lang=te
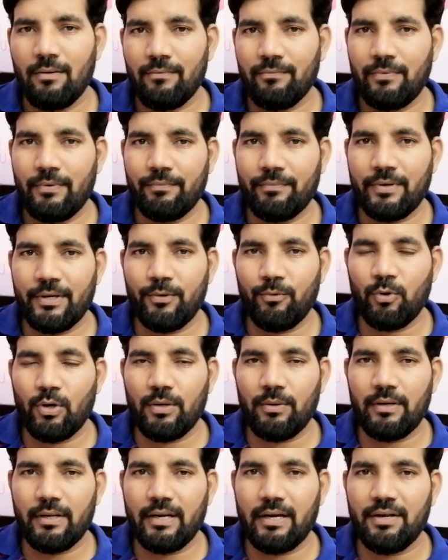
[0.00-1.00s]
ఫిఫ్టీ
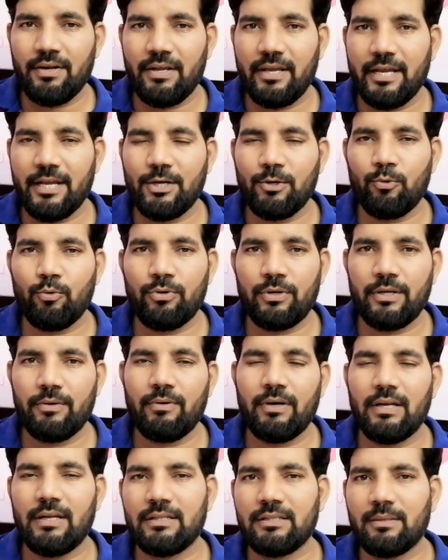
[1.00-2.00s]
వన్ కంటే ఎక్కువ ఉంటే
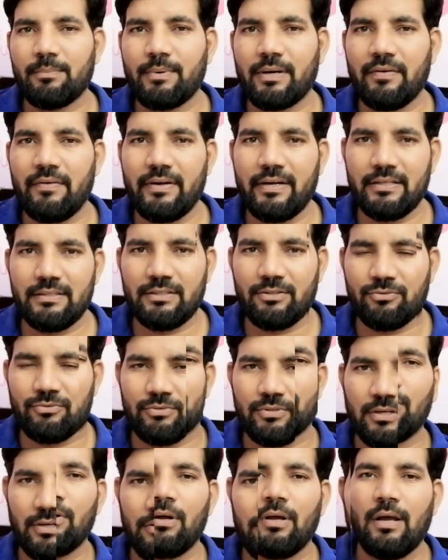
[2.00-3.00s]
వాళ్ళంతా ప్రైవేటైజ్
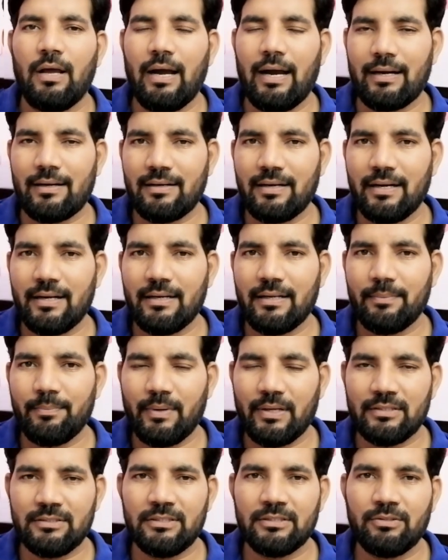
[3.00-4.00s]
అవుతుంది అన్నట్టు అట్లాంటి
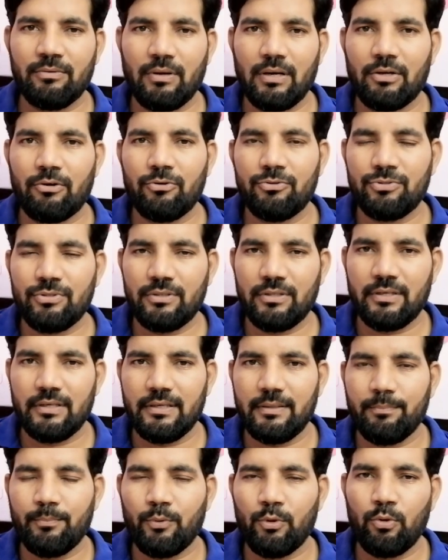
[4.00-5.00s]
పరిస్థితి వాళ్ళకి వచ్చింది
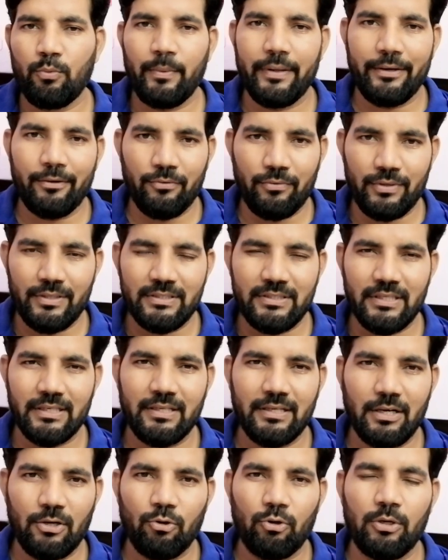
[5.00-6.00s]
ఇప్పుడు మీరు
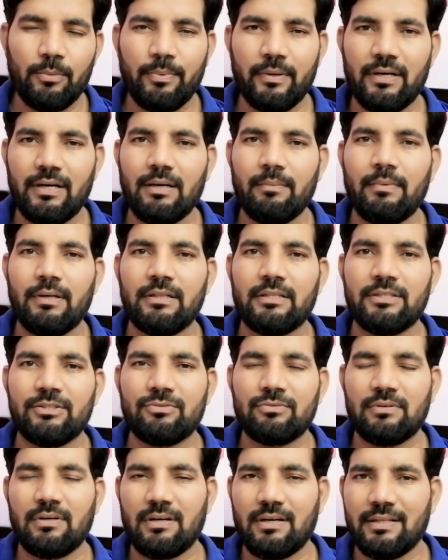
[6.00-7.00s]
రీసెంట్గా కొన్ని పరిణామాలు
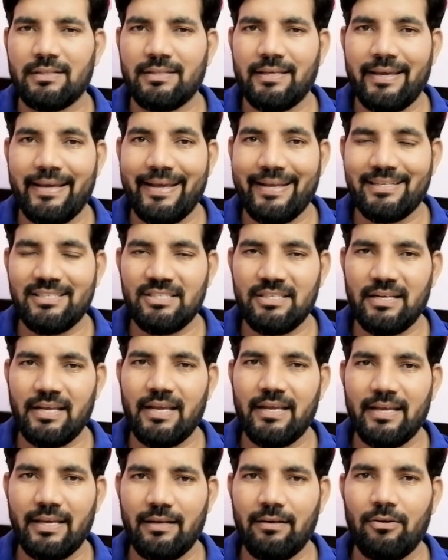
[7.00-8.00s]
తీసుకున్నట్లయితే
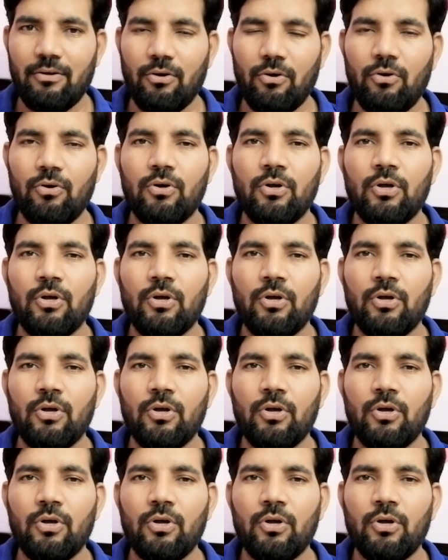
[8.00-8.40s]
హెచ్ఏఎల్లో